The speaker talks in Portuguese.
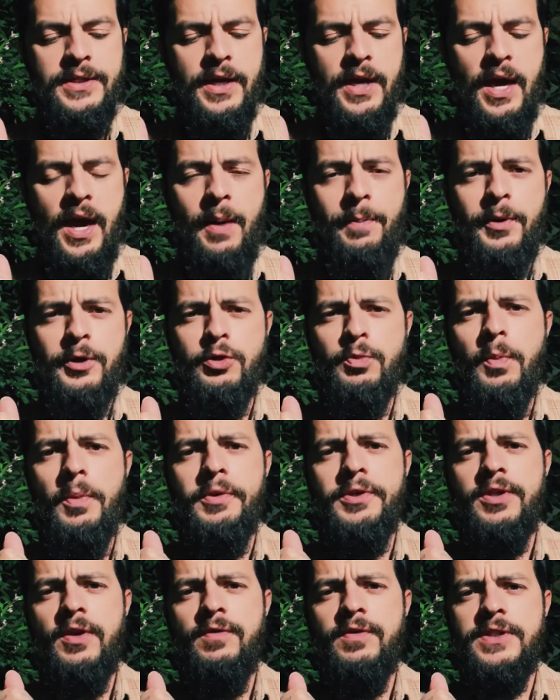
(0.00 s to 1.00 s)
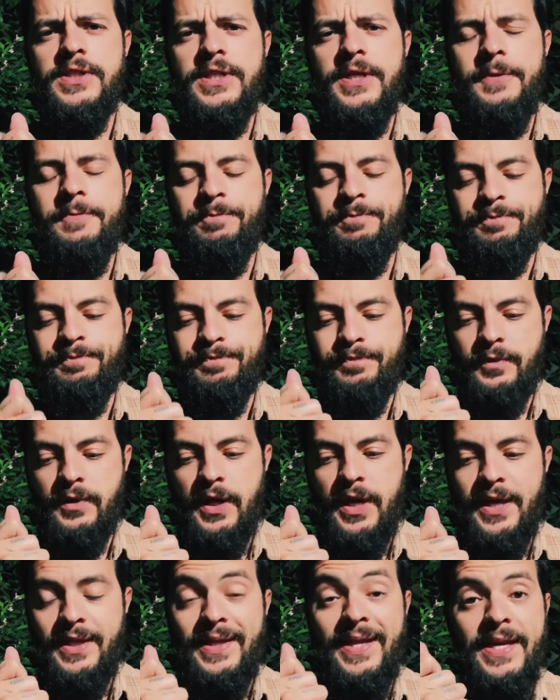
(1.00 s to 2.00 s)
A partir do momento que você
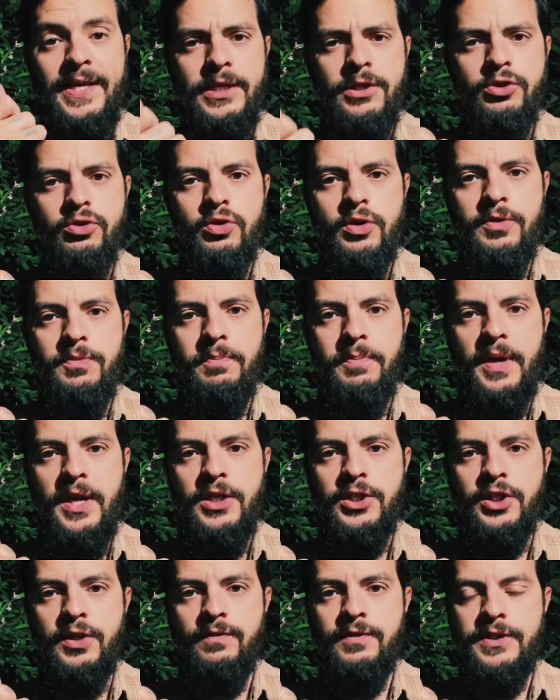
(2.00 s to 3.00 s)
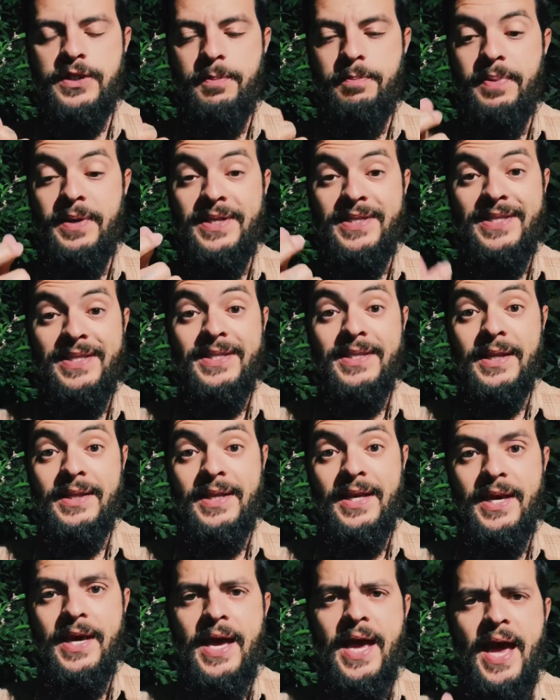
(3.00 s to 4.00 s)
é, tem isso em mente, que você precisa
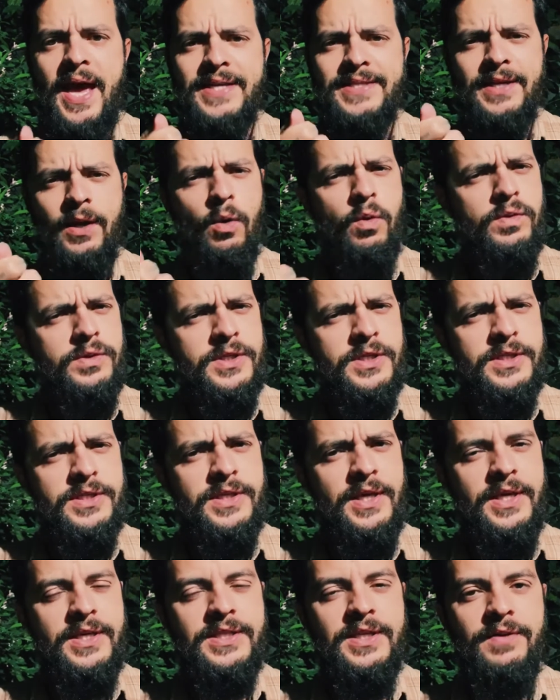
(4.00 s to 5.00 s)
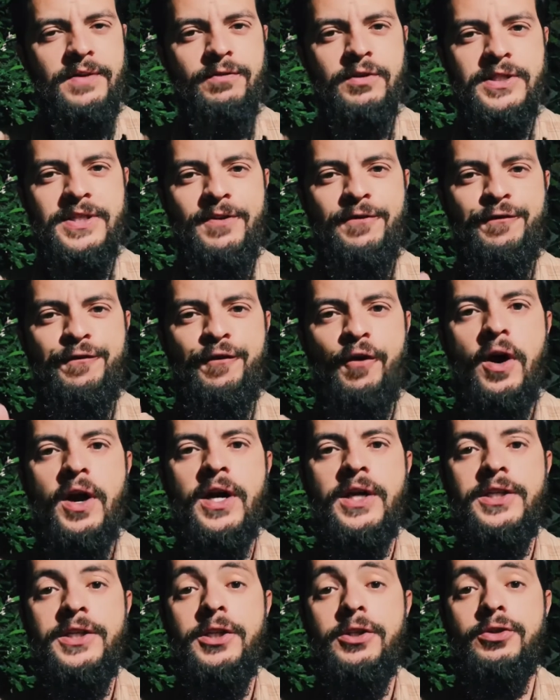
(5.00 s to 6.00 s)
ter essa consistência e você foca
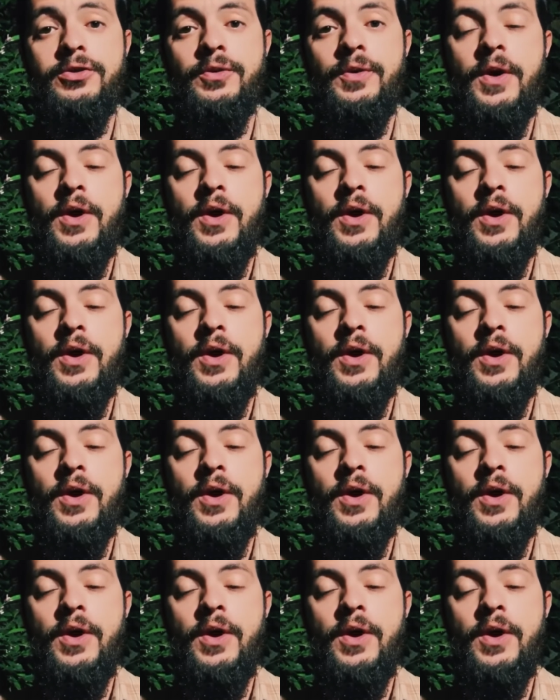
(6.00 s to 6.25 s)
nisso,